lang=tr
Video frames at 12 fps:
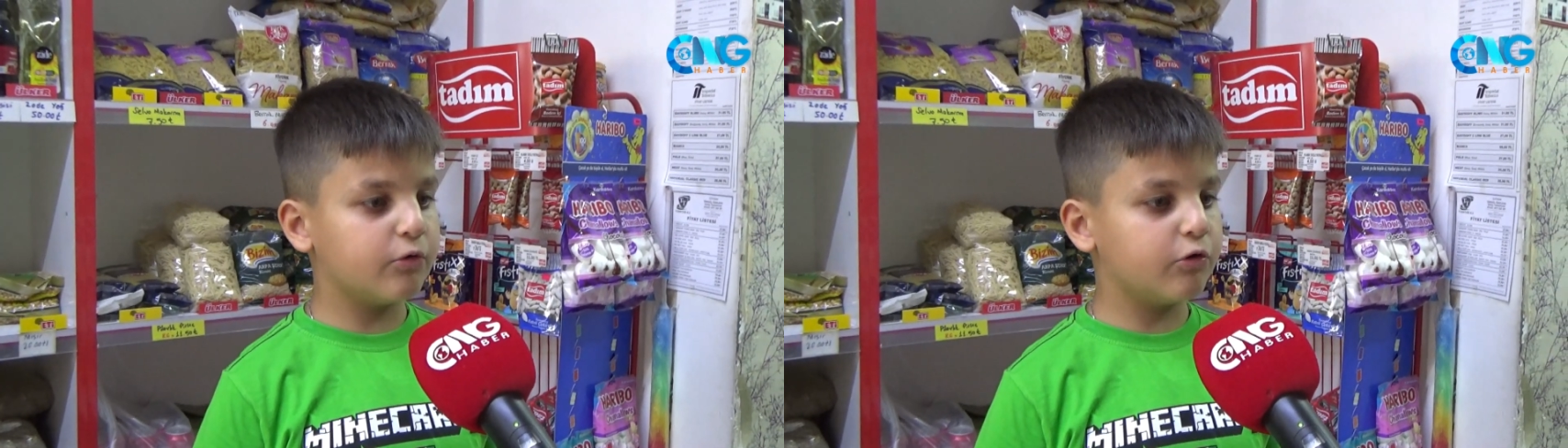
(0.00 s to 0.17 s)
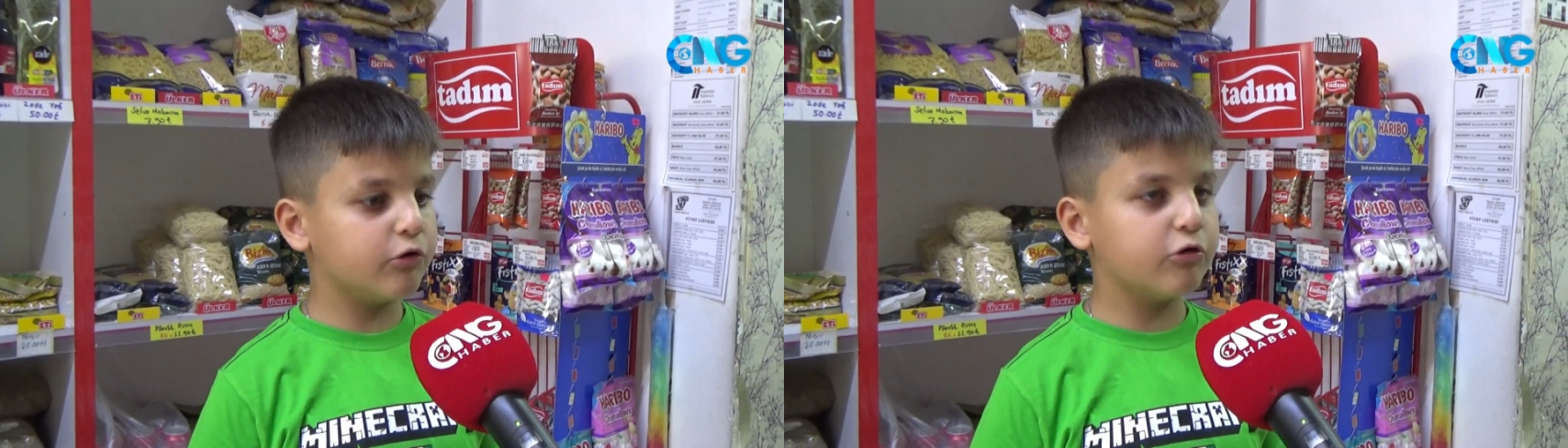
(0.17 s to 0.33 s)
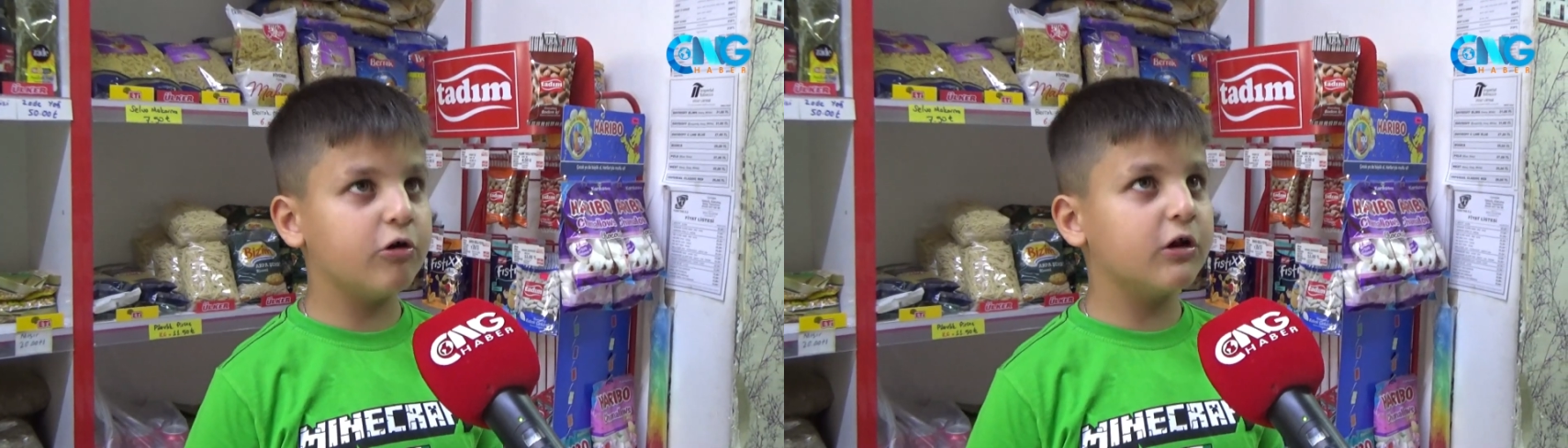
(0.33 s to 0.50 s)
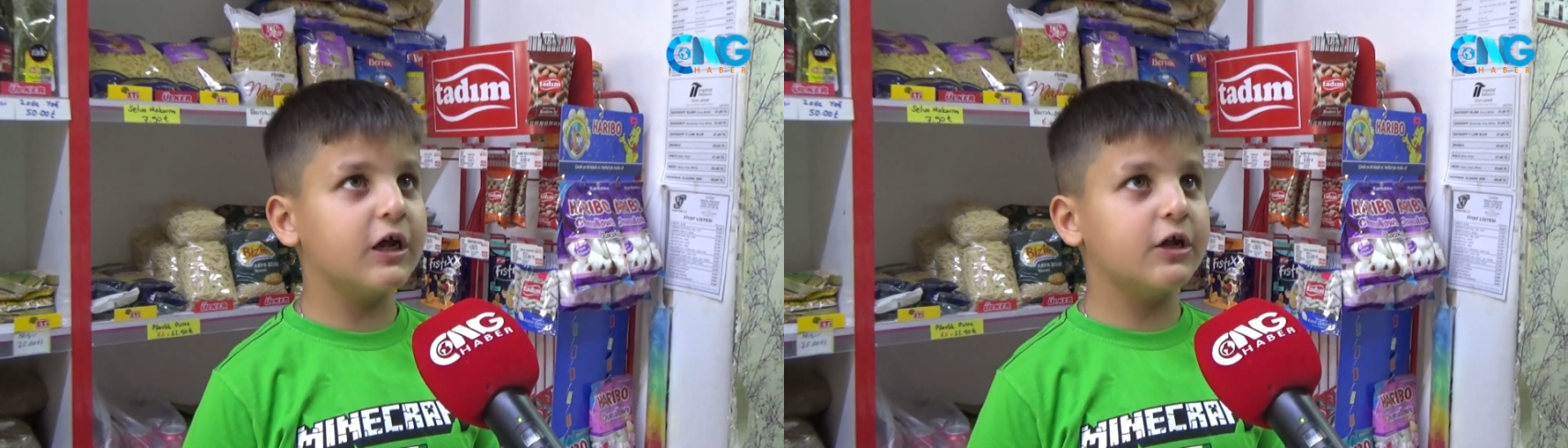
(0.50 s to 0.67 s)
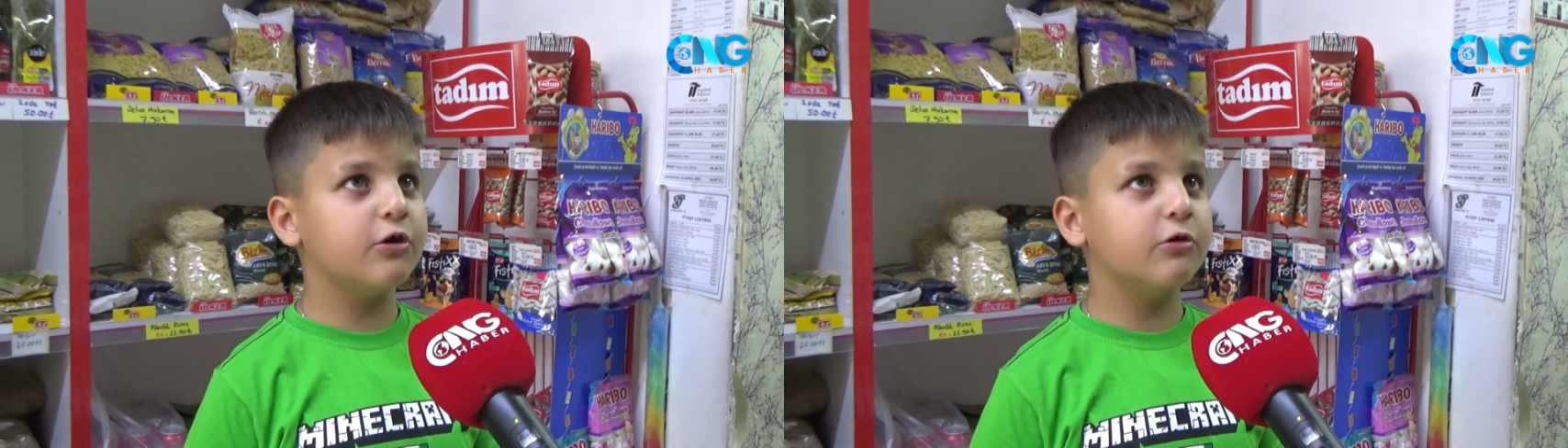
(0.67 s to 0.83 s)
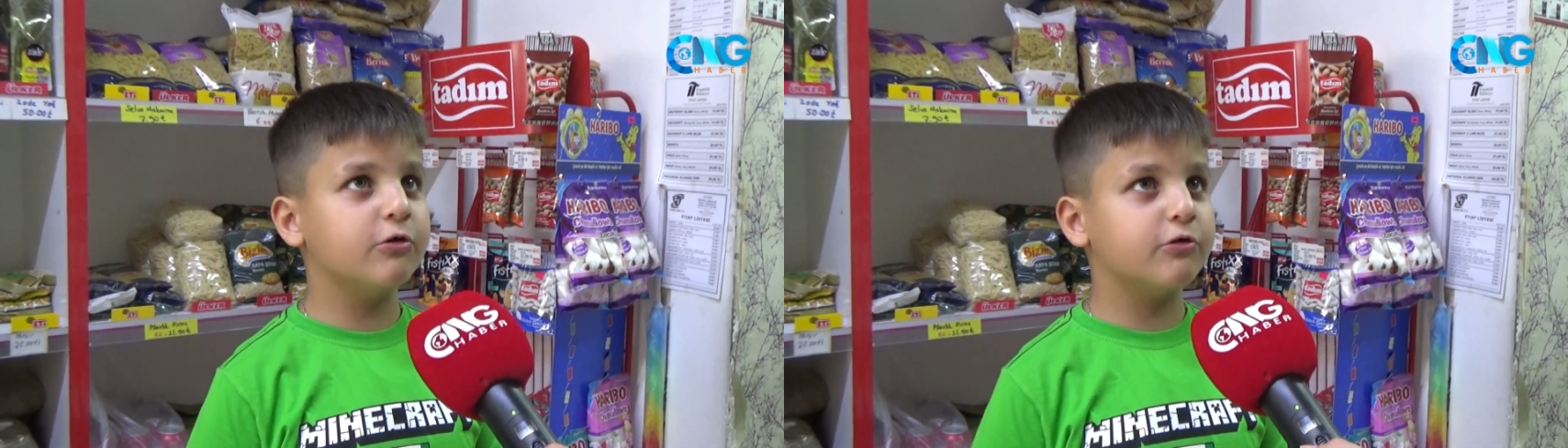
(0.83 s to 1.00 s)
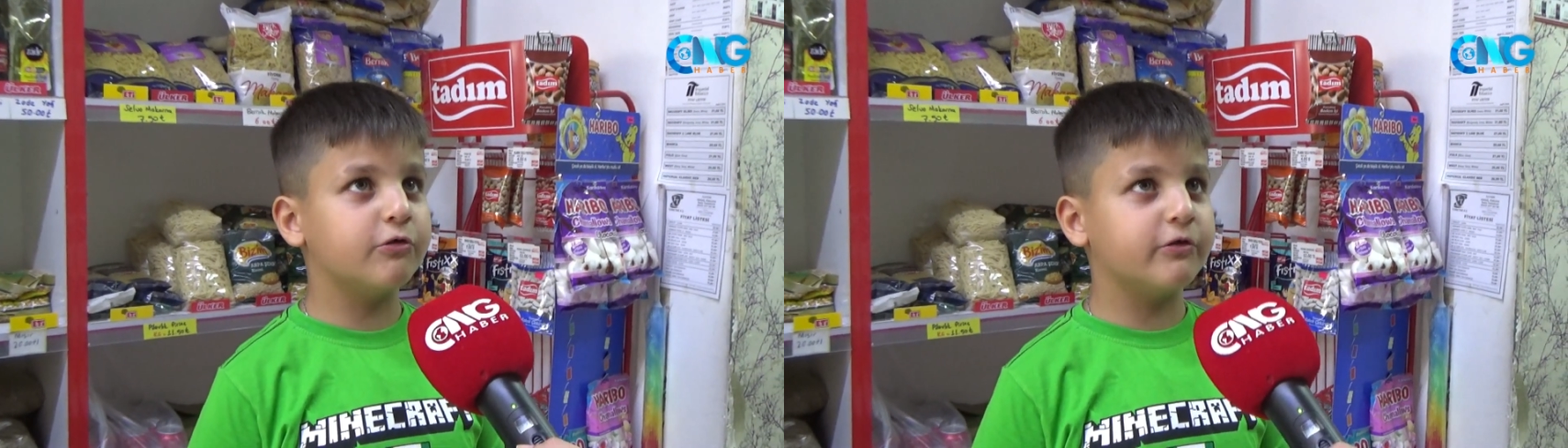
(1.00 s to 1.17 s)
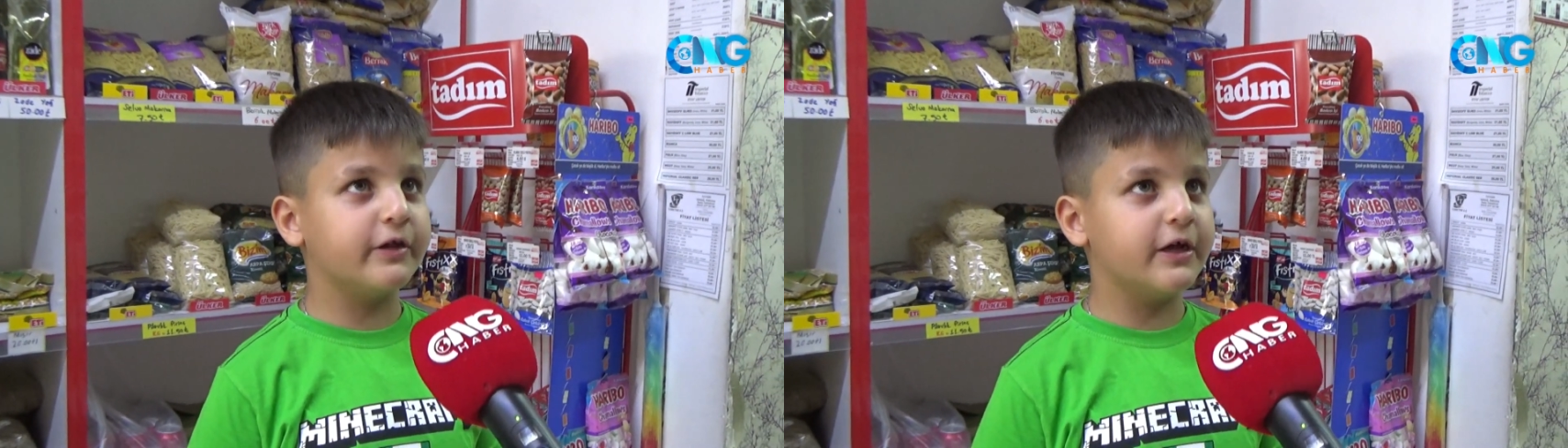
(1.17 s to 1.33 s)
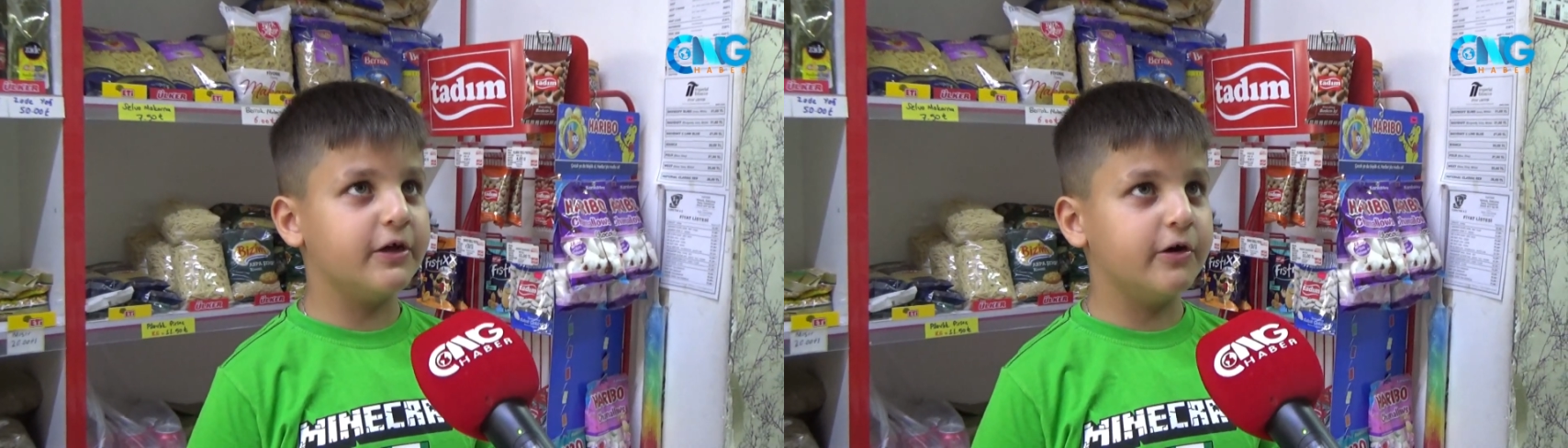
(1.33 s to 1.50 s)
kötü olan
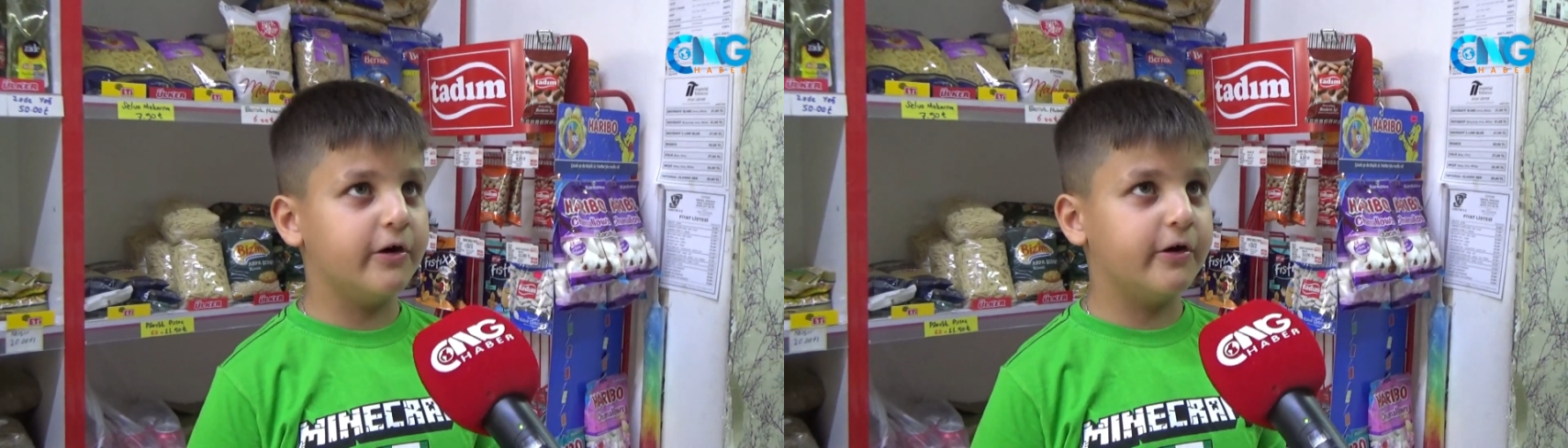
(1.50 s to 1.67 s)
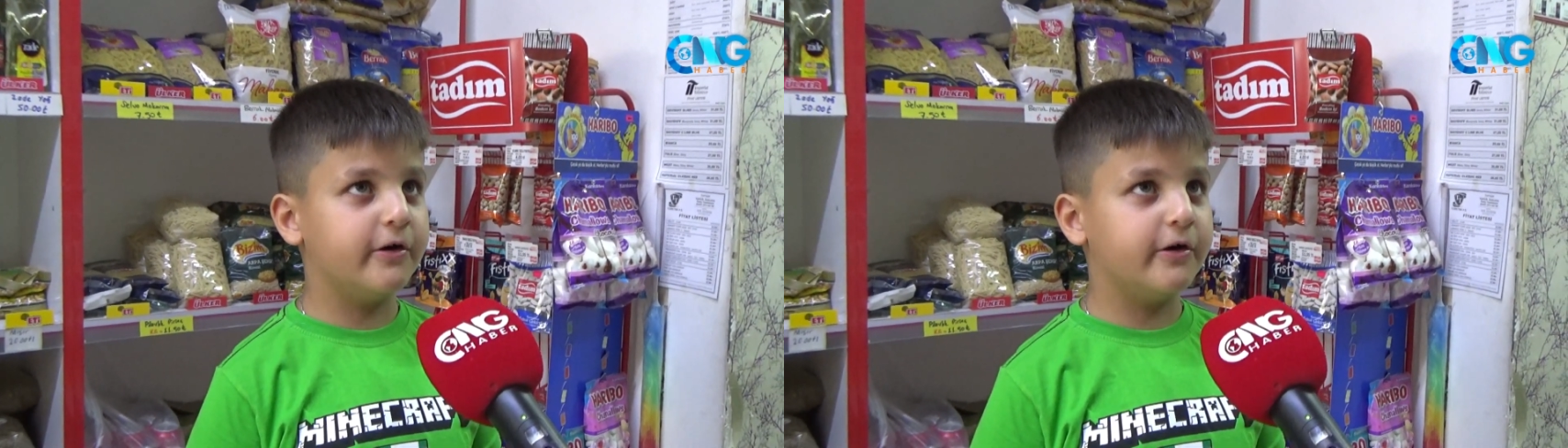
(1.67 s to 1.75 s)
olursun diyor.